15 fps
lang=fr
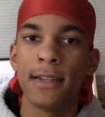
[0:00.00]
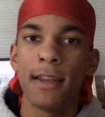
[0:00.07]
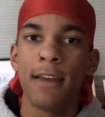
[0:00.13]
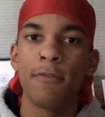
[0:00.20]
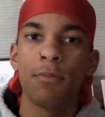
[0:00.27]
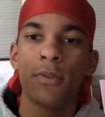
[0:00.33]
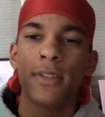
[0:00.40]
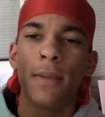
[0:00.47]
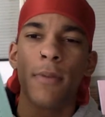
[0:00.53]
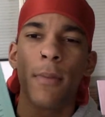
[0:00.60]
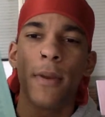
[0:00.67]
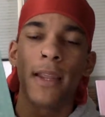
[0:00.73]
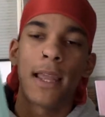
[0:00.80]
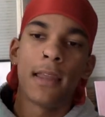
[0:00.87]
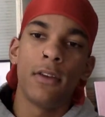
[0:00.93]
élèves pour simplement
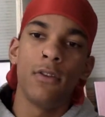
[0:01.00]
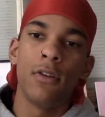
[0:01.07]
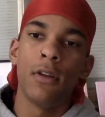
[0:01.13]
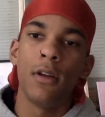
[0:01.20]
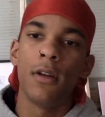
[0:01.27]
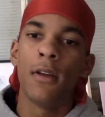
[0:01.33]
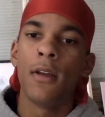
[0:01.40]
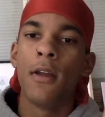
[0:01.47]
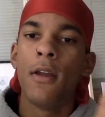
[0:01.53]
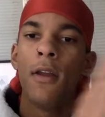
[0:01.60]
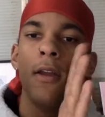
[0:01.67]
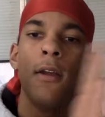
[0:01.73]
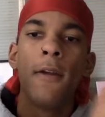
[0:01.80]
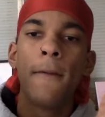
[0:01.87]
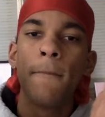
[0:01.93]
garder une,
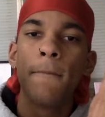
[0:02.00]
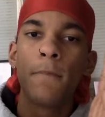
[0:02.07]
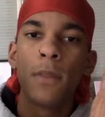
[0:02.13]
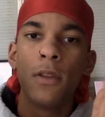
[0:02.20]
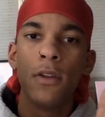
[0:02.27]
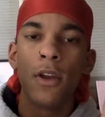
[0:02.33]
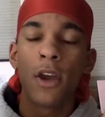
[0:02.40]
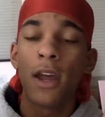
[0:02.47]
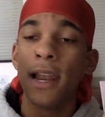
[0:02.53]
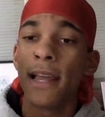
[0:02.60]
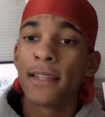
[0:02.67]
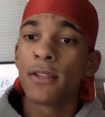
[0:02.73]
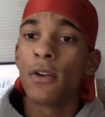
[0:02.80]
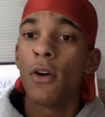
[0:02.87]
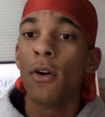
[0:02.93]
une
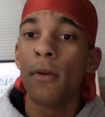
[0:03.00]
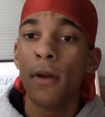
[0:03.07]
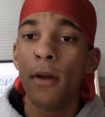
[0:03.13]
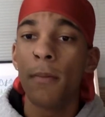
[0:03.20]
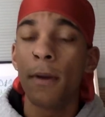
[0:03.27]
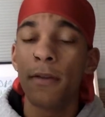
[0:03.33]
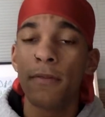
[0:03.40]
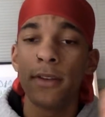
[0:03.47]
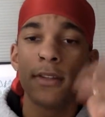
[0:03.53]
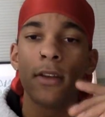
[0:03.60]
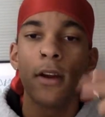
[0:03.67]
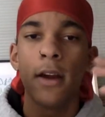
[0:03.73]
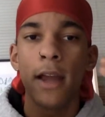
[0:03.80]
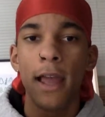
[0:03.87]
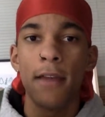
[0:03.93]
relation
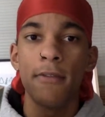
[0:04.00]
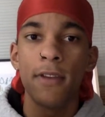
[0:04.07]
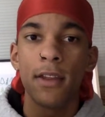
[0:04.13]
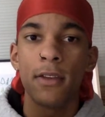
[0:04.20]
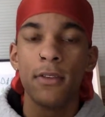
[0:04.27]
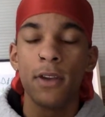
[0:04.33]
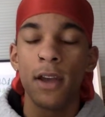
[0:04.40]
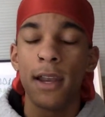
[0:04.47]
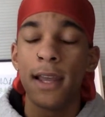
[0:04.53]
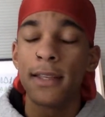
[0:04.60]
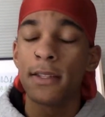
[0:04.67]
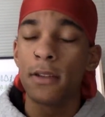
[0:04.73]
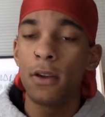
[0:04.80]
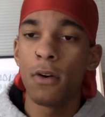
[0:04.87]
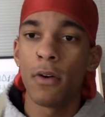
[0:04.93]
professeur avec une
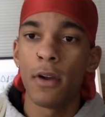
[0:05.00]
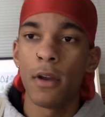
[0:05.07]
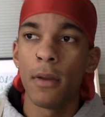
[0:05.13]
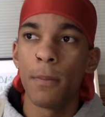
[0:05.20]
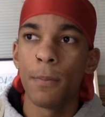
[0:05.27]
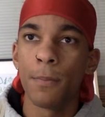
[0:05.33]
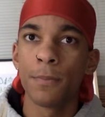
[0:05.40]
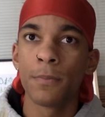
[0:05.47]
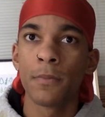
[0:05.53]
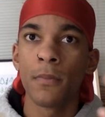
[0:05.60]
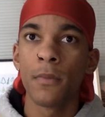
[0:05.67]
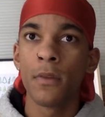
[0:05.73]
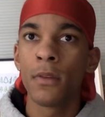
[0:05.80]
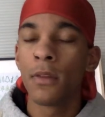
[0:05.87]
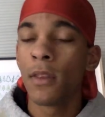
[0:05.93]
relation
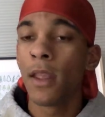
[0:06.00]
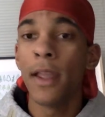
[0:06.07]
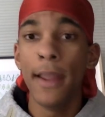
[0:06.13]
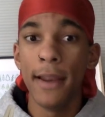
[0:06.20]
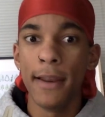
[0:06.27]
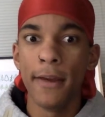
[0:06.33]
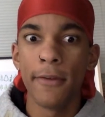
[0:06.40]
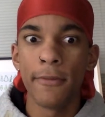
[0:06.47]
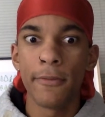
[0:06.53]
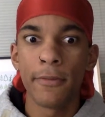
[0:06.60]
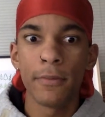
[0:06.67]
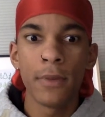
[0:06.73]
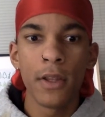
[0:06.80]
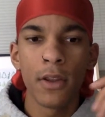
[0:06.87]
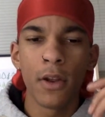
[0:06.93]
élève.
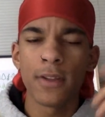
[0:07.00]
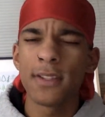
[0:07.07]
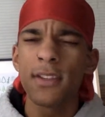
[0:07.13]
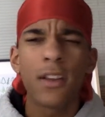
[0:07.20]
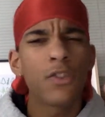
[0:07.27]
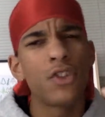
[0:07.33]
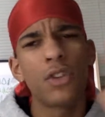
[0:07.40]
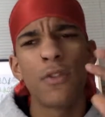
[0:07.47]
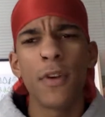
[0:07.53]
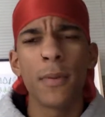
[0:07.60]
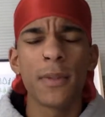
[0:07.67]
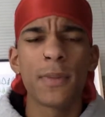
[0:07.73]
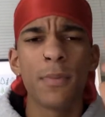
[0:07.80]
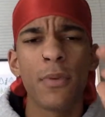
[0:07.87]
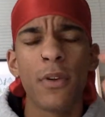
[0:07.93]
Donc, c'est ça que j'ai trouvé un
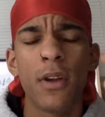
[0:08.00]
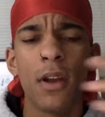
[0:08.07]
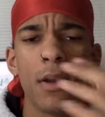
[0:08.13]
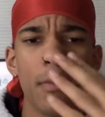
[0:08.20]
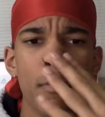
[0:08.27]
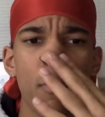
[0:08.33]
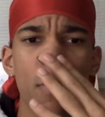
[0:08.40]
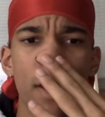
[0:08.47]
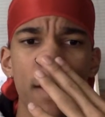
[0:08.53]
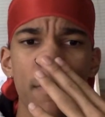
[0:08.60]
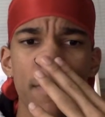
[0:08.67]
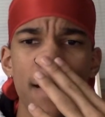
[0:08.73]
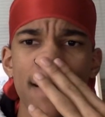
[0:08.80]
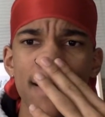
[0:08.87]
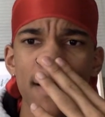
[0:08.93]
petit peu moins
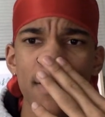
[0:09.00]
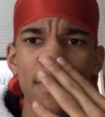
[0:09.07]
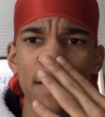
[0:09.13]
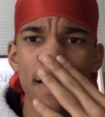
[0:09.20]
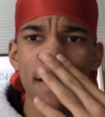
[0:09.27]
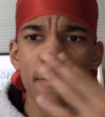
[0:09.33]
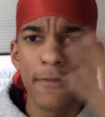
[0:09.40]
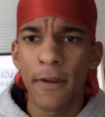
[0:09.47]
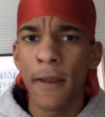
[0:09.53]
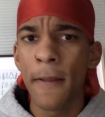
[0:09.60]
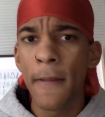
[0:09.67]
plaisant du livre.